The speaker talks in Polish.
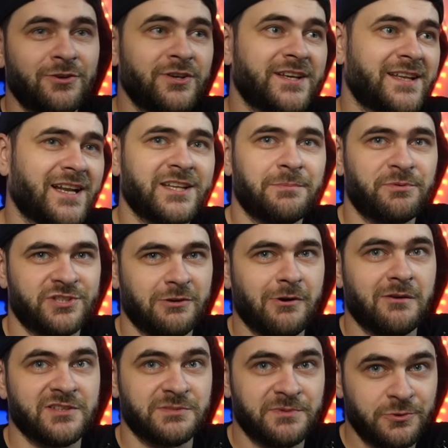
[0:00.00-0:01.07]
No i gra nie
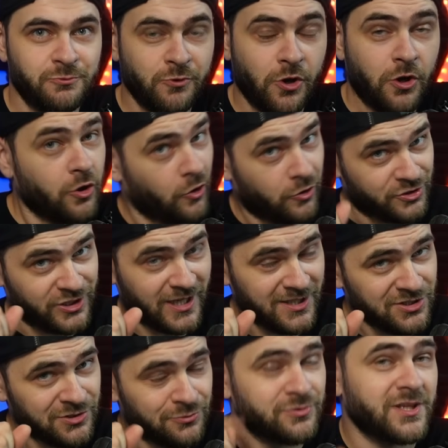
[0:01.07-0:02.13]
podziałała zbyt długo,
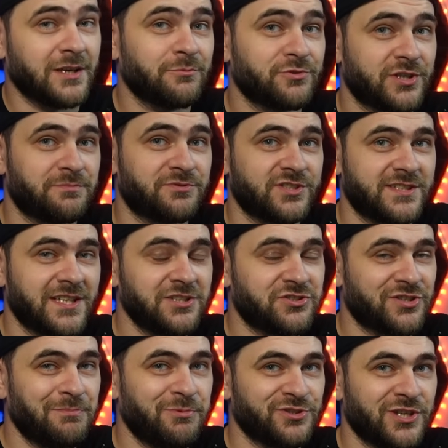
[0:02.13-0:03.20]
chociaż tutaj muszę przyznać,
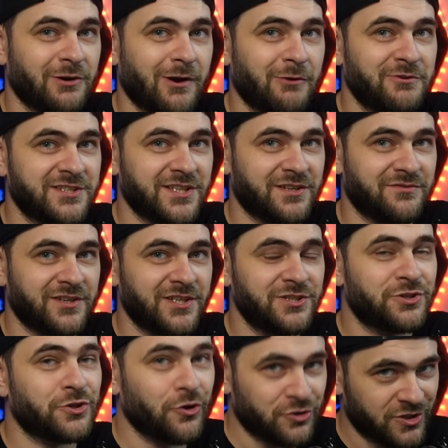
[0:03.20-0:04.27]
że podziałały serwery
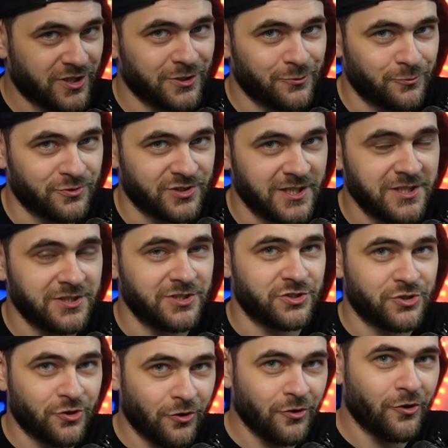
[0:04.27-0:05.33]
troszkę dłużej
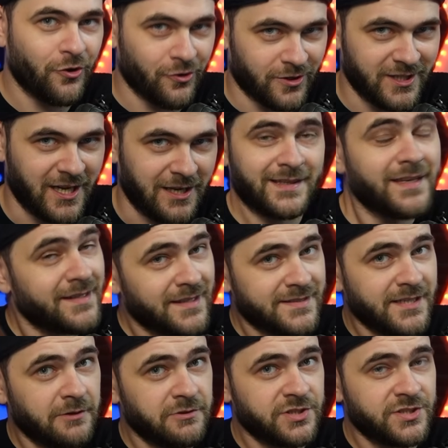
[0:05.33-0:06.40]
niż Concorda. I na
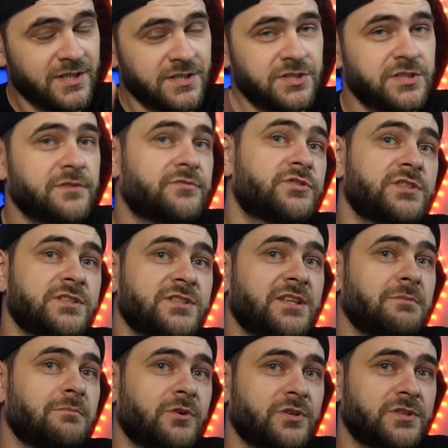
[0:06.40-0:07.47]
całe szczęście
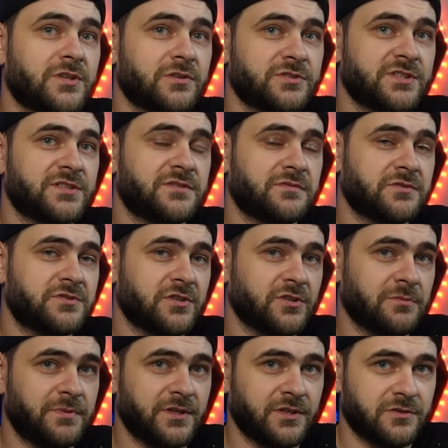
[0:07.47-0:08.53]
wszystkim, moi drodzy,
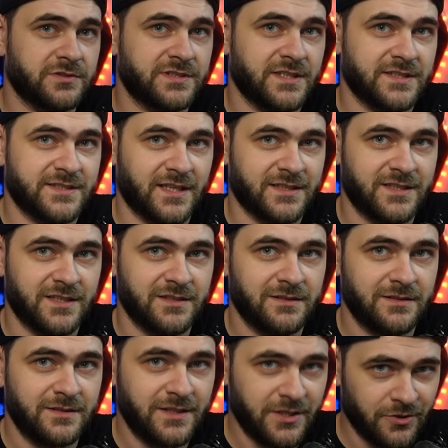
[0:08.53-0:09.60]
zwrócono pieniądze za ten
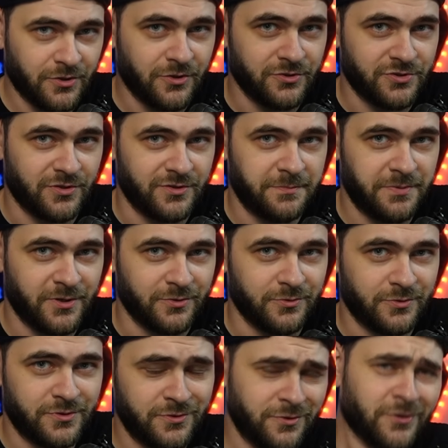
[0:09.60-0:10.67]
niedokończony
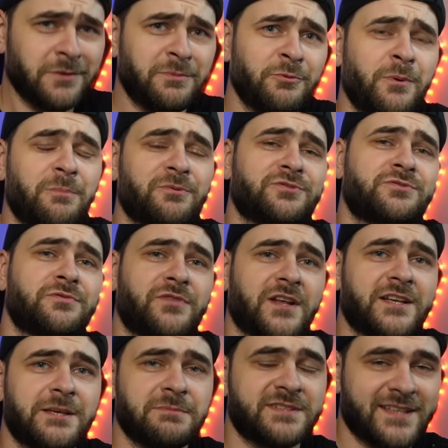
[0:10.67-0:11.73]
produkt, który był po prostu
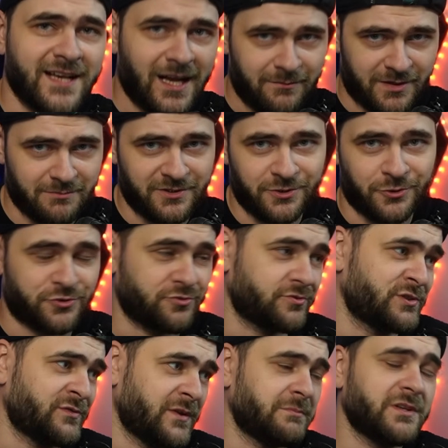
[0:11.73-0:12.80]
wielkim skamem i
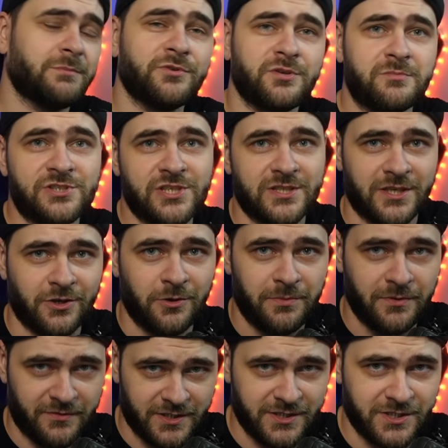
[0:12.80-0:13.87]
oszustwem, nie bójmy się tego
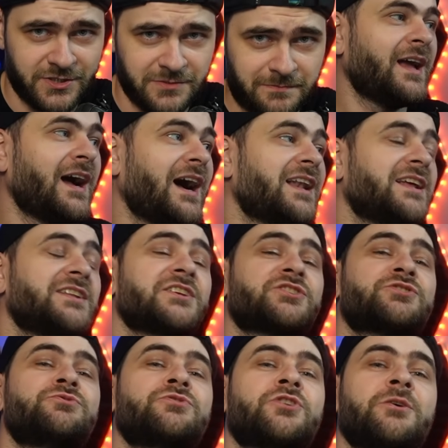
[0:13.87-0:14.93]
powiedzieć. Ale nie
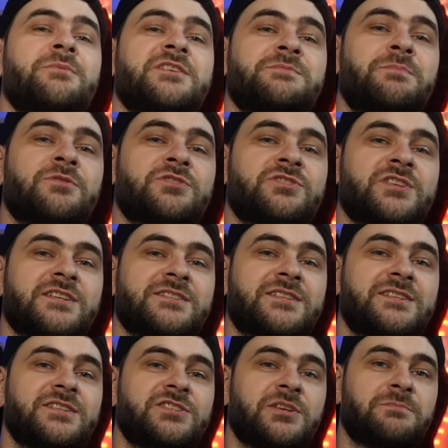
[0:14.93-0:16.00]
sztuką jest podczas
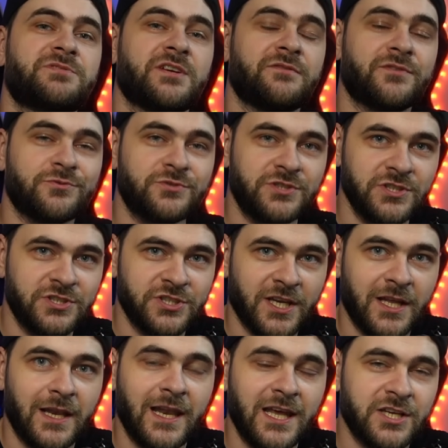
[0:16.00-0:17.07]
gdy się
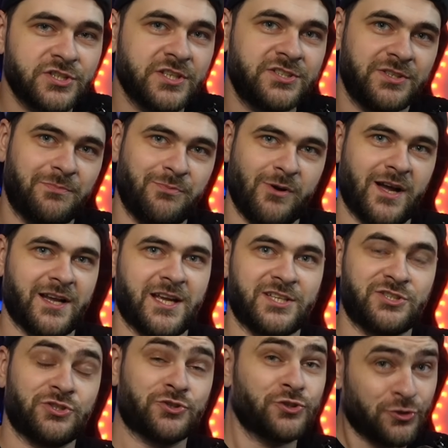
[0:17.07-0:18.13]
przewrócicie, leżeć i
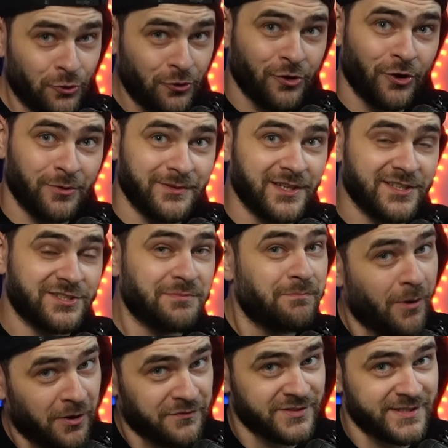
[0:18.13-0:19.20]
płakać. Sztuką jest
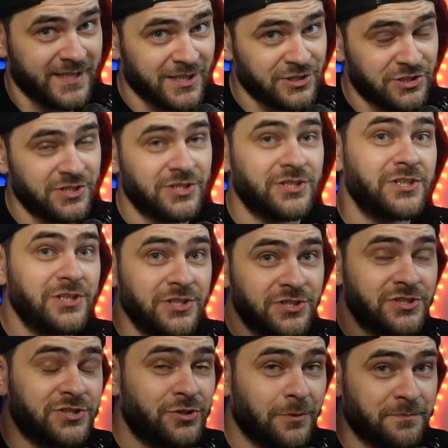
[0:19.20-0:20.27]
powstać i
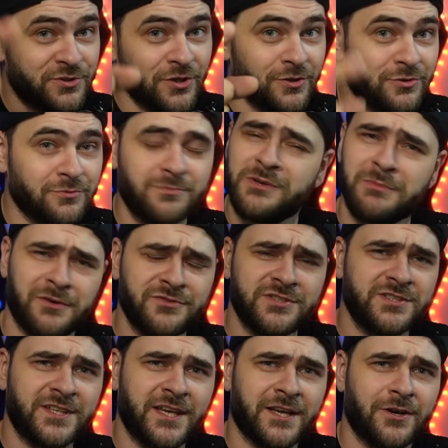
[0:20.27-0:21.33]
iść do przodu mimo
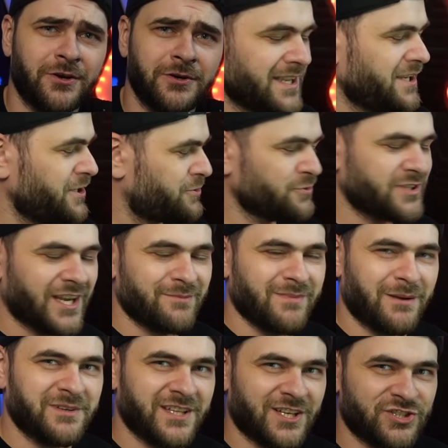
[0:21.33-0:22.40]
wszystkiego. I tutaj
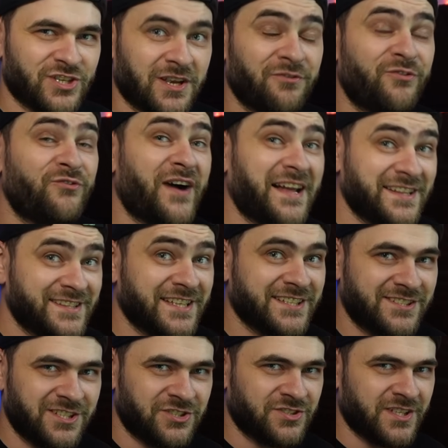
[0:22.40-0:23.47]
mamy nasze
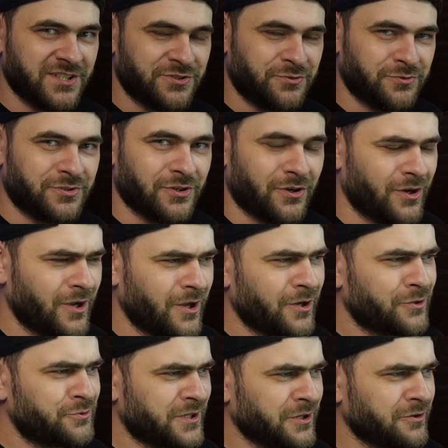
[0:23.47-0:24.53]
fantastyczne studio,
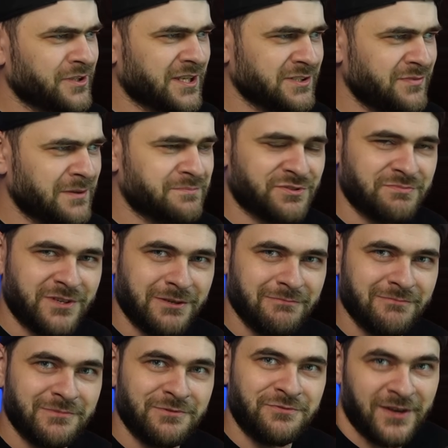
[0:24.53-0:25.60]
którego nazwa brzmi
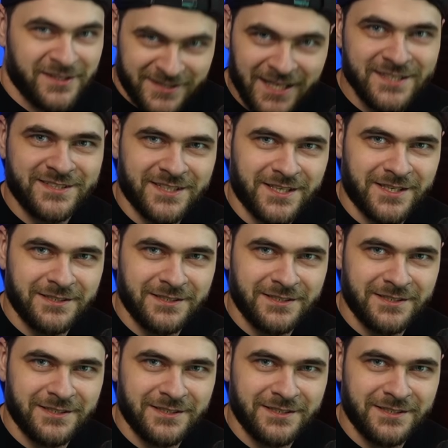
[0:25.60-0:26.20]
Fantastic